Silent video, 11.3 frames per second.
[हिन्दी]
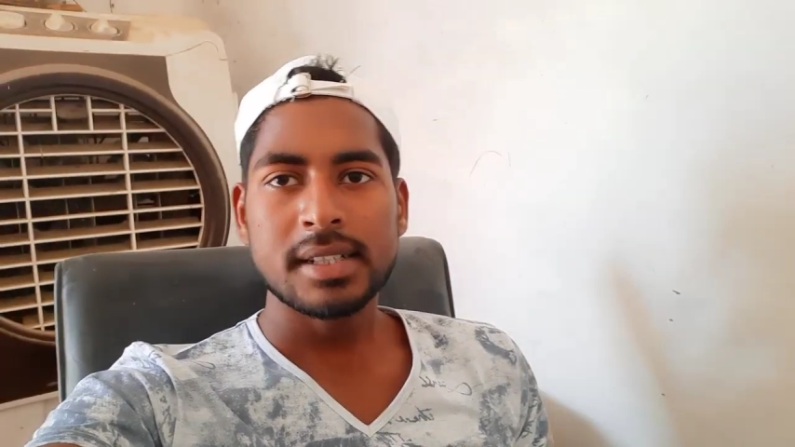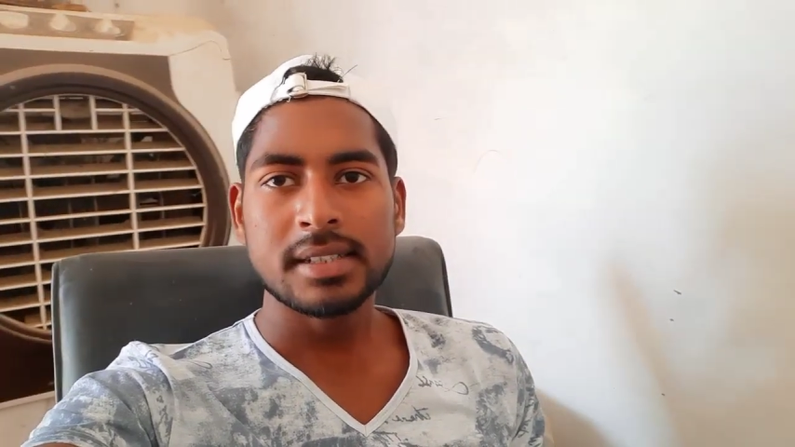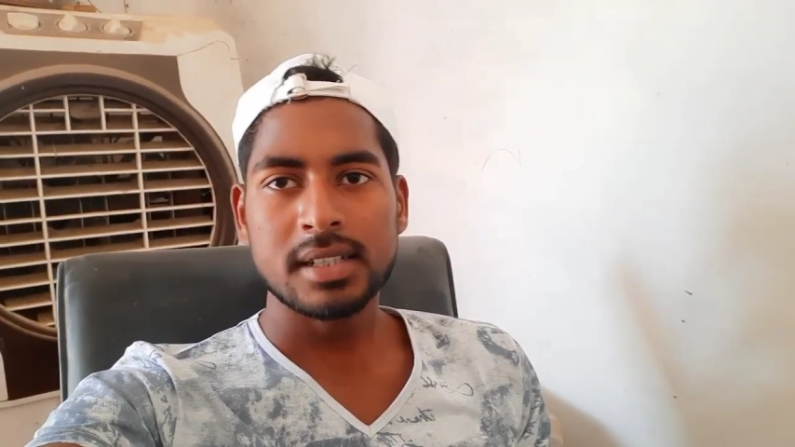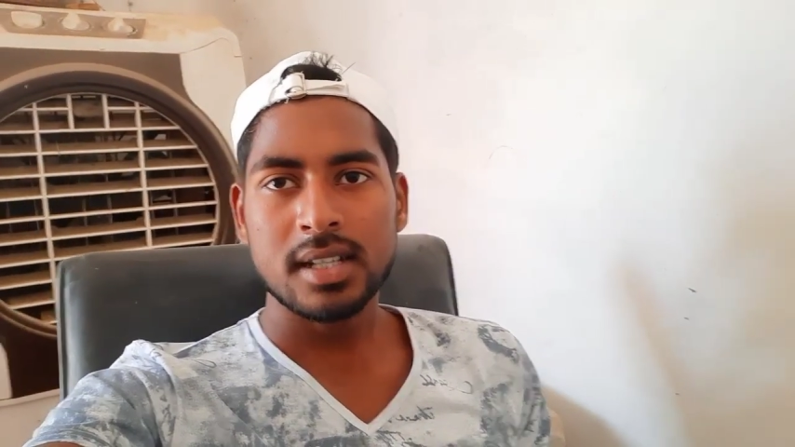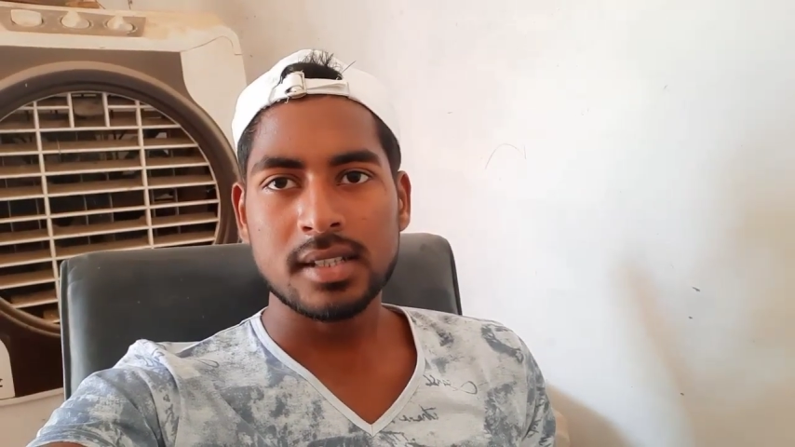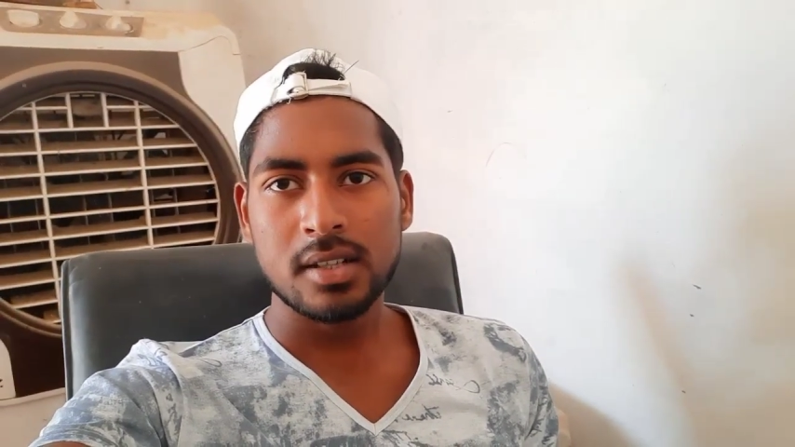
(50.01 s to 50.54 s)
किस
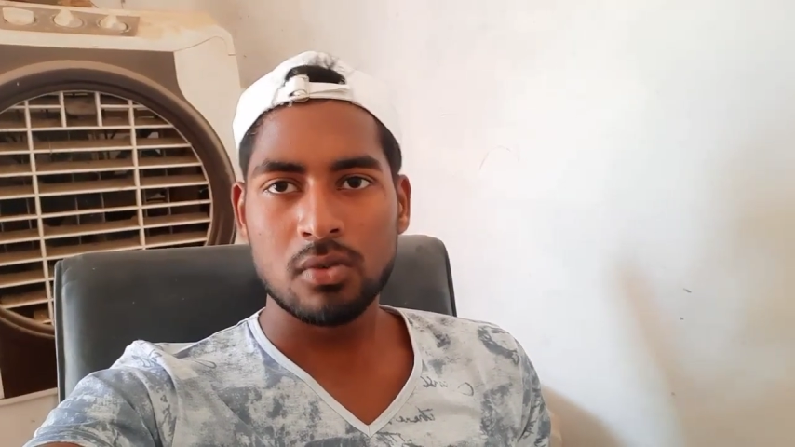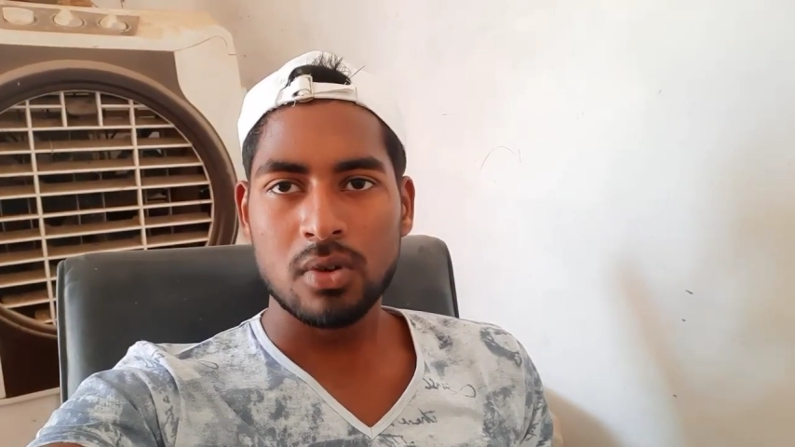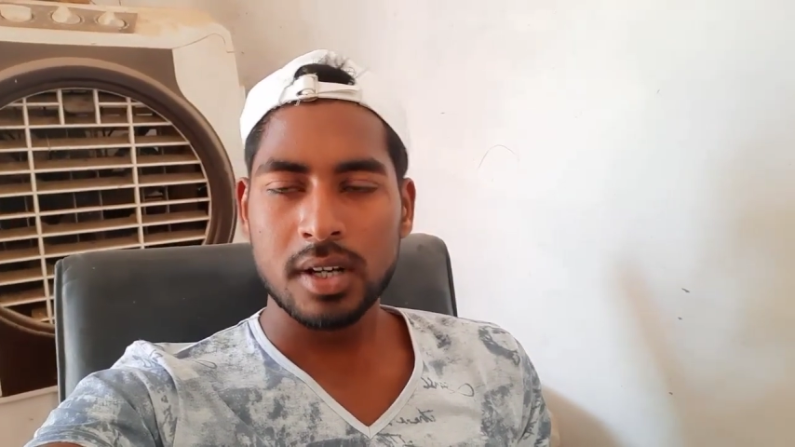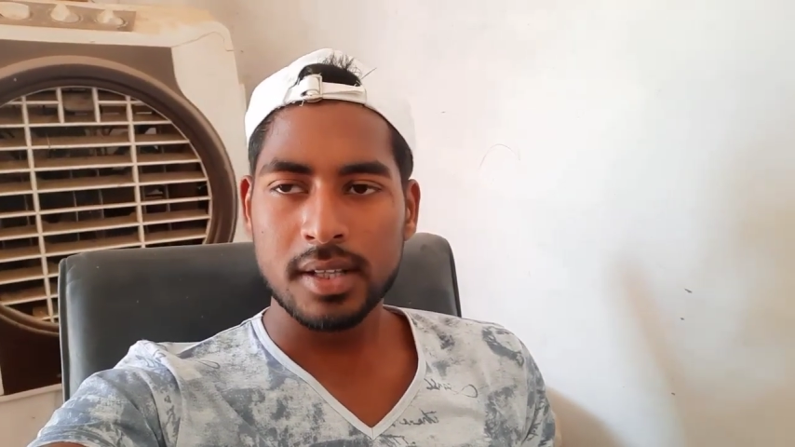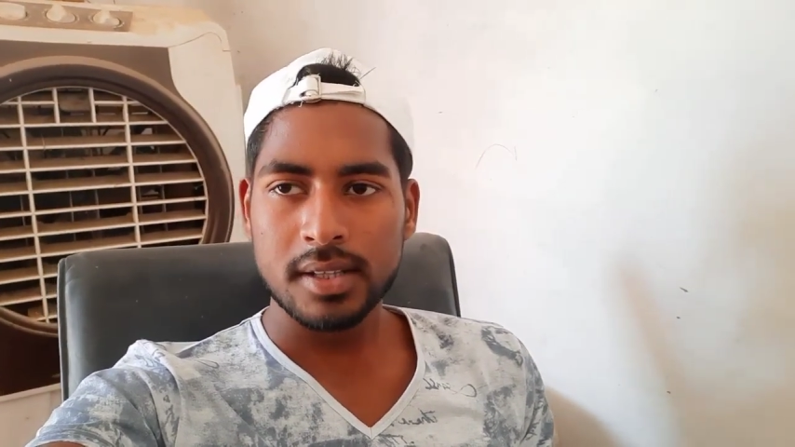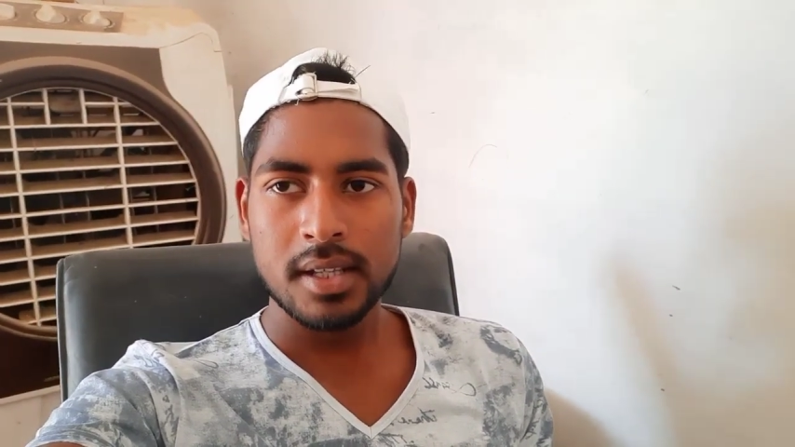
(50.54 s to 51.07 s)
तरह से लोग
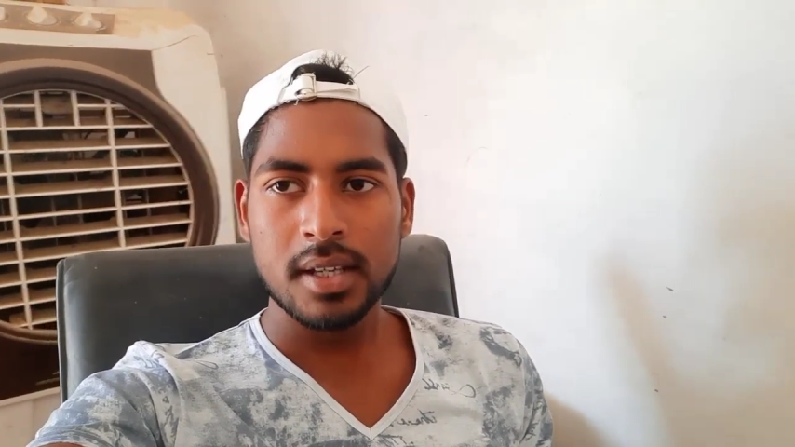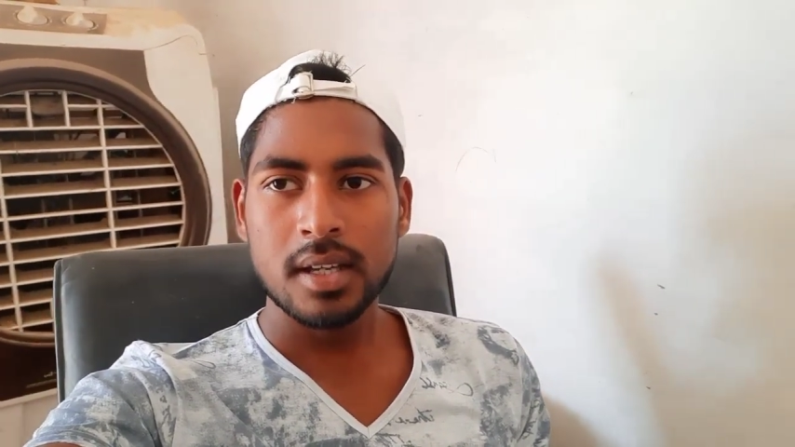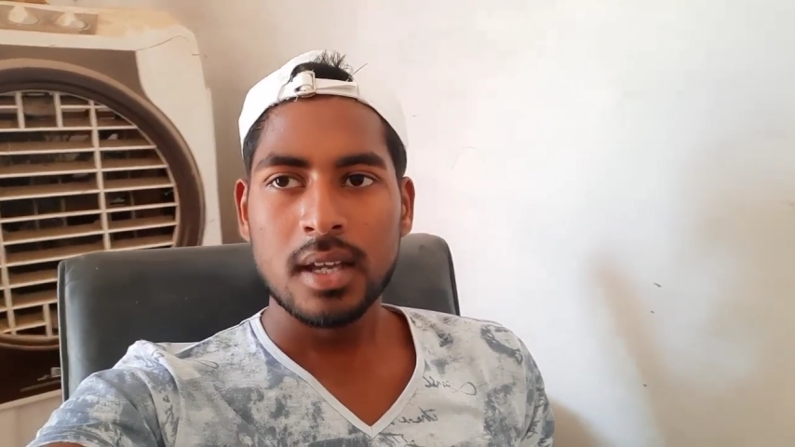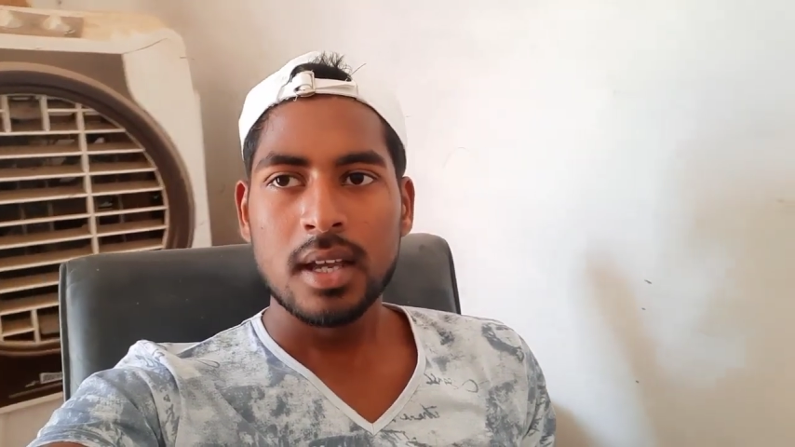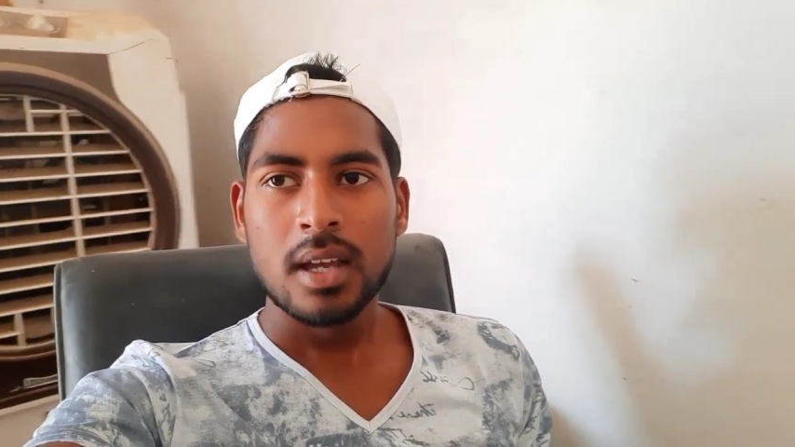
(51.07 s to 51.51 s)
रहते हैं